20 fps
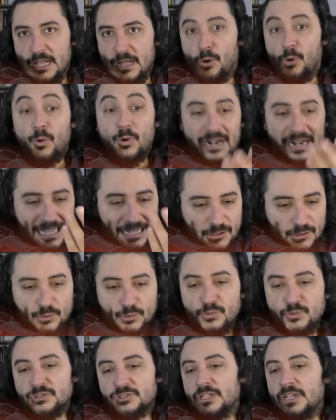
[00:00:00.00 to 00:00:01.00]
On l'a
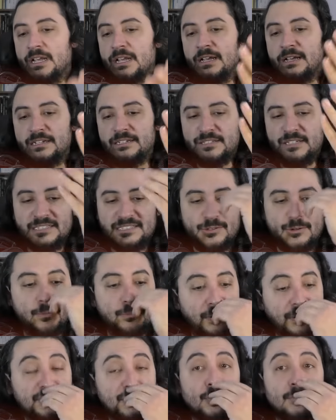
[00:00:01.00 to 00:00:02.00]
tous. C'est le
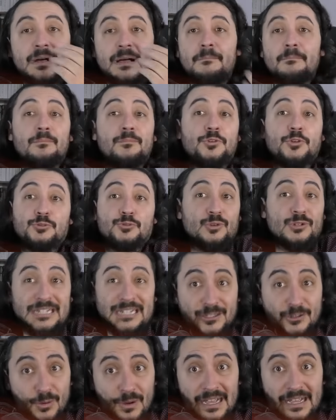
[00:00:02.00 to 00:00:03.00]
point commun de toute
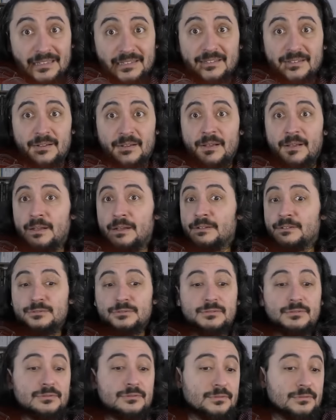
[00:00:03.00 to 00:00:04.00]
la droite.
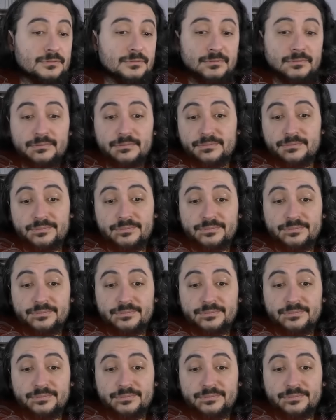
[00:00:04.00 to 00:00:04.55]
De,